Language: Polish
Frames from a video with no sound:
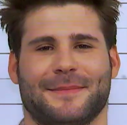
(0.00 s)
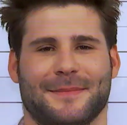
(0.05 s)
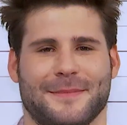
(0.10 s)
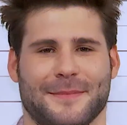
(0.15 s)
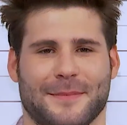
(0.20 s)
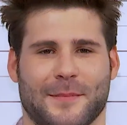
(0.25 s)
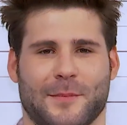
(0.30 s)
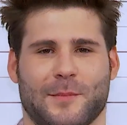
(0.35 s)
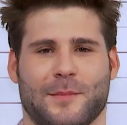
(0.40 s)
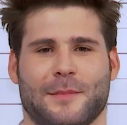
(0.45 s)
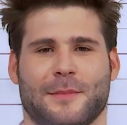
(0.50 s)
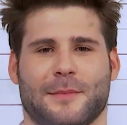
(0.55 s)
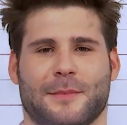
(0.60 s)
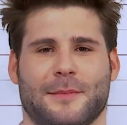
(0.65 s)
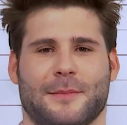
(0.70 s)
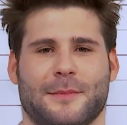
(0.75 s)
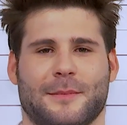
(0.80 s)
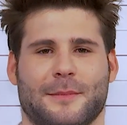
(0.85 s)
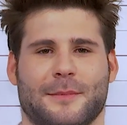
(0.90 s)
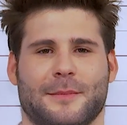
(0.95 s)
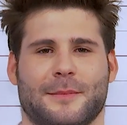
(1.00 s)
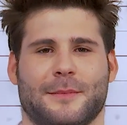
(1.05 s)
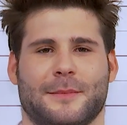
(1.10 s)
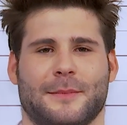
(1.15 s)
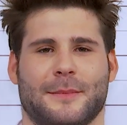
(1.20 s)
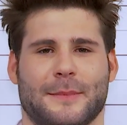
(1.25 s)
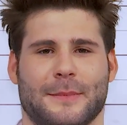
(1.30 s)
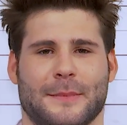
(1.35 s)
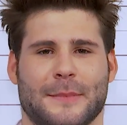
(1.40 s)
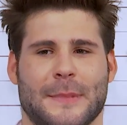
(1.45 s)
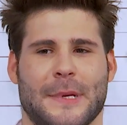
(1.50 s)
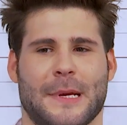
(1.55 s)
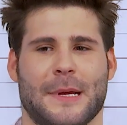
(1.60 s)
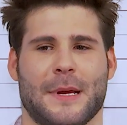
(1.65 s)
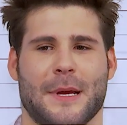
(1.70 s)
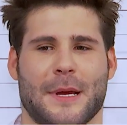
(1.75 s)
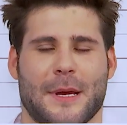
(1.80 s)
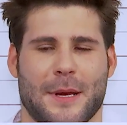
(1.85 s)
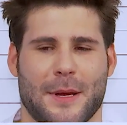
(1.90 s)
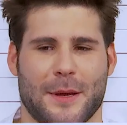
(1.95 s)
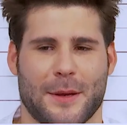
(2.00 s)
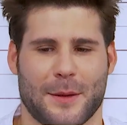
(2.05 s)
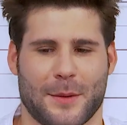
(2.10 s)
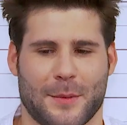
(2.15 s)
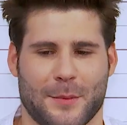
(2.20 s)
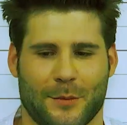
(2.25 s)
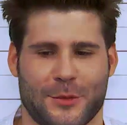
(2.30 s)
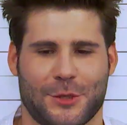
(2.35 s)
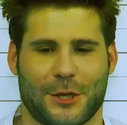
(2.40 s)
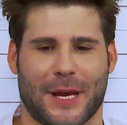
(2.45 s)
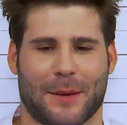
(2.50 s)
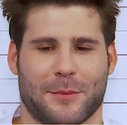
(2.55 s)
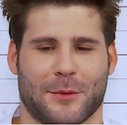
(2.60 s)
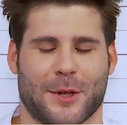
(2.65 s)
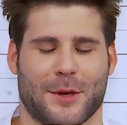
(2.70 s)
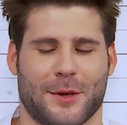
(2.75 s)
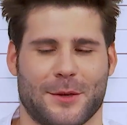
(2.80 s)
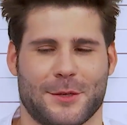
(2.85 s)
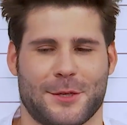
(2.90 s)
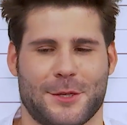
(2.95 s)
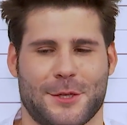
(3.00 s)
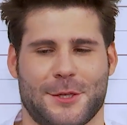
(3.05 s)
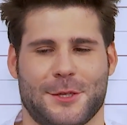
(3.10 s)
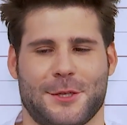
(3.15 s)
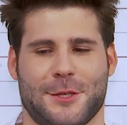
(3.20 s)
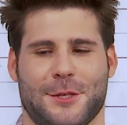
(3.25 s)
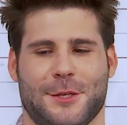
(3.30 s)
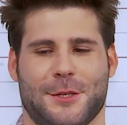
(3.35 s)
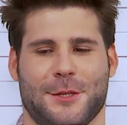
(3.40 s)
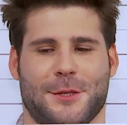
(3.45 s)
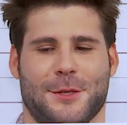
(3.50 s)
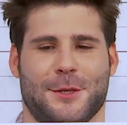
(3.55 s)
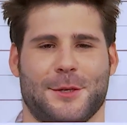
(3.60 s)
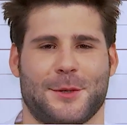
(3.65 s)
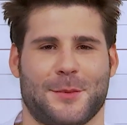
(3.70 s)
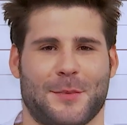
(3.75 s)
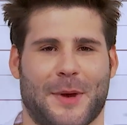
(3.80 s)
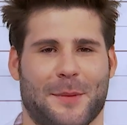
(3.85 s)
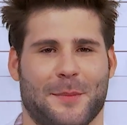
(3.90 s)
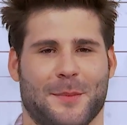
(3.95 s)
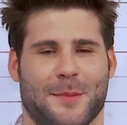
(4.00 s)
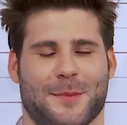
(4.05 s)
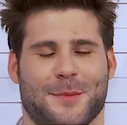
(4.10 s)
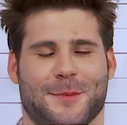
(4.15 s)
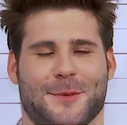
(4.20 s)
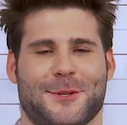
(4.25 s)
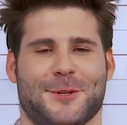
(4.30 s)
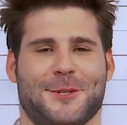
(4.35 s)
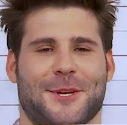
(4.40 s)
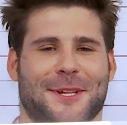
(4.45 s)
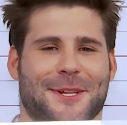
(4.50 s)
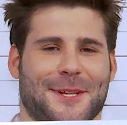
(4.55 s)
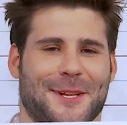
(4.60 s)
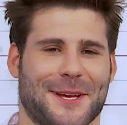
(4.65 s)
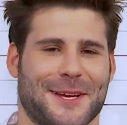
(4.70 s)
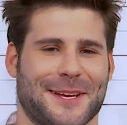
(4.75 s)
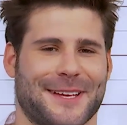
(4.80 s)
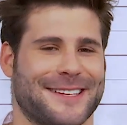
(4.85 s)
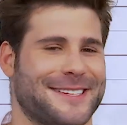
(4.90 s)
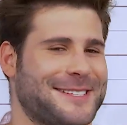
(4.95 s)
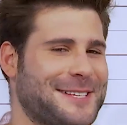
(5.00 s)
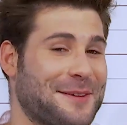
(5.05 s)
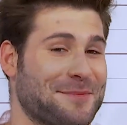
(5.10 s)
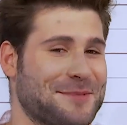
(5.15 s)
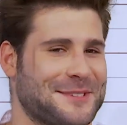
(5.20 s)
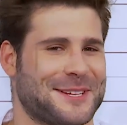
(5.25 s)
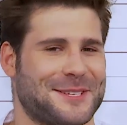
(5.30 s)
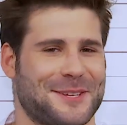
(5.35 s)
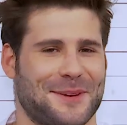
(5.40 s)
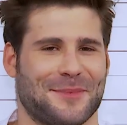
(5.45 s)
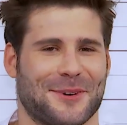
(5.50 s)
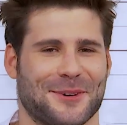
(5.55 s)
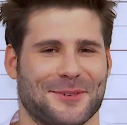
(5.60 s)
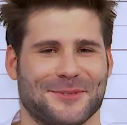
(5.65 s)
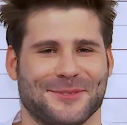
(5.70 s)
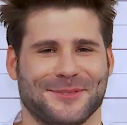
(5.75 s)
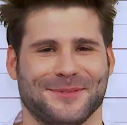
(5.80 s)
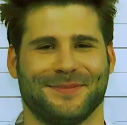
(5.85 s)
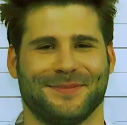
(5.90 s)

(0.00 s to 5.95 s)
Z kim ostatnio miałeś przyjemność? Przyjemność mam codziennie sam ze sobą.